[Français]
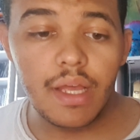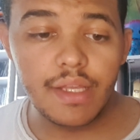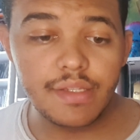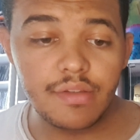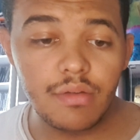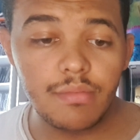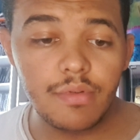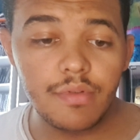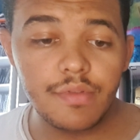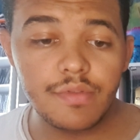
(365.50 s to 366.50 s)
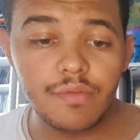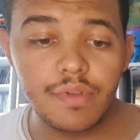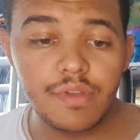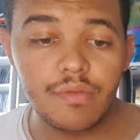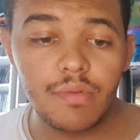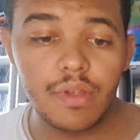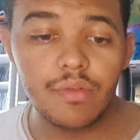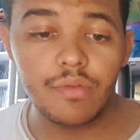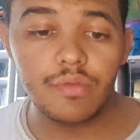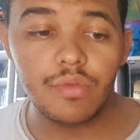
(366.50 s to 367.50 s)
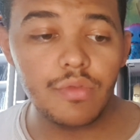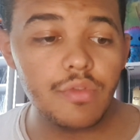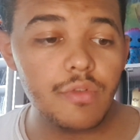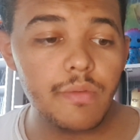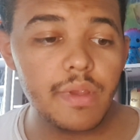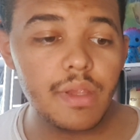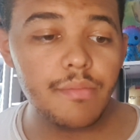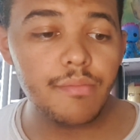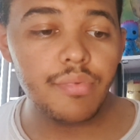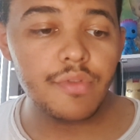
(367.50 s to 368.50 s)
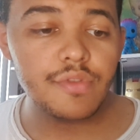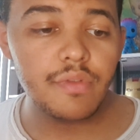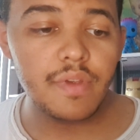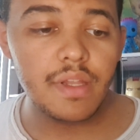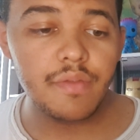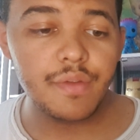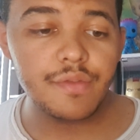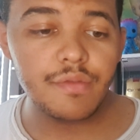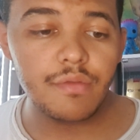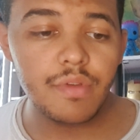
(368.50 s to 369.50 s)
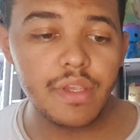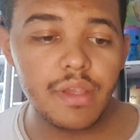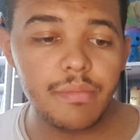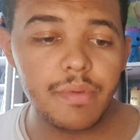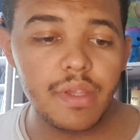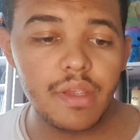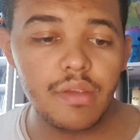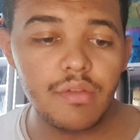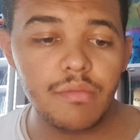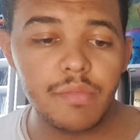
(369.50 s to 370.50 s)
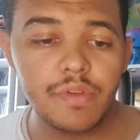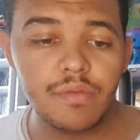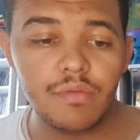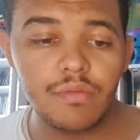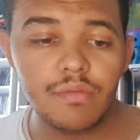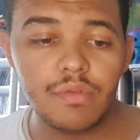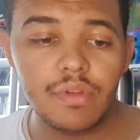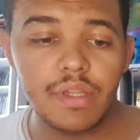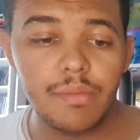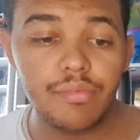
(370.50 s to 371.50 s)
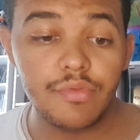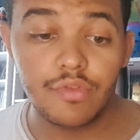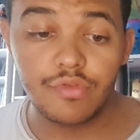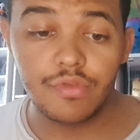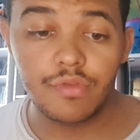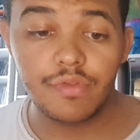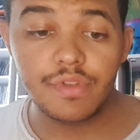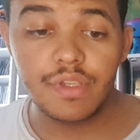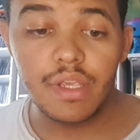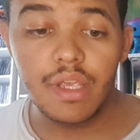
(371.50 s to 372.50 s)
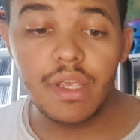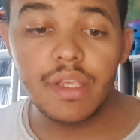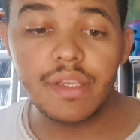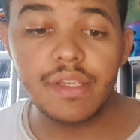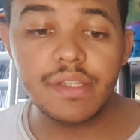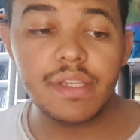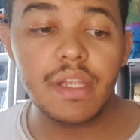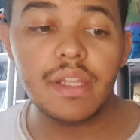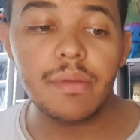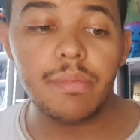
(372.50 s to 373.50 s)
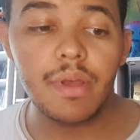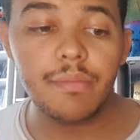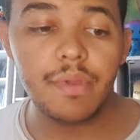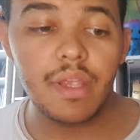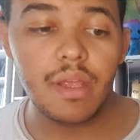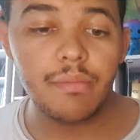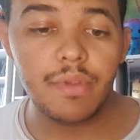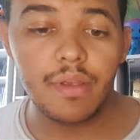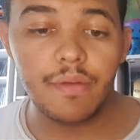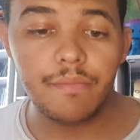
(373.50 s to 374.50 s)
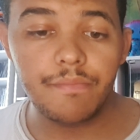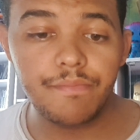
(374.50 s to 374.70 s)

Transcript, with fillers: rassemble son escouade autour de lui pour sauver la vie de son coéquipier, une mission des plus dangereuses qui, si elle n'est pas amenée à bien,